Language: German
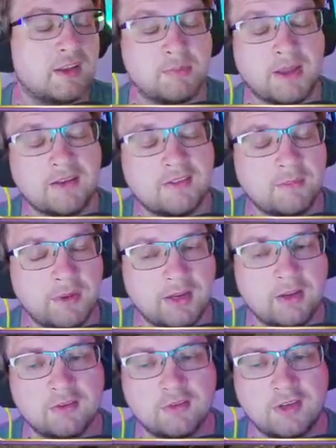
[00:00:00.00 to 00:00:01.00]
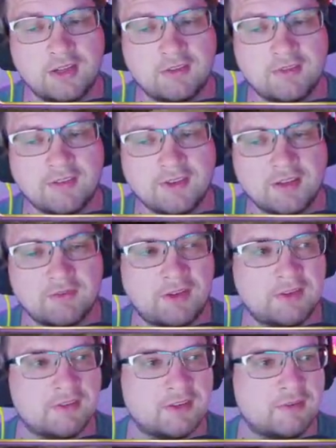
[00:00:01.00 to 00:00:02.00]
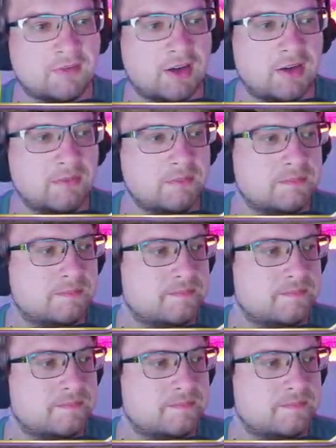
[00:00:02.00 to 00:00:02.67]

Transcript: Ich meine, ist immerhin gesünder als Wasser gewesen, nicht wahr?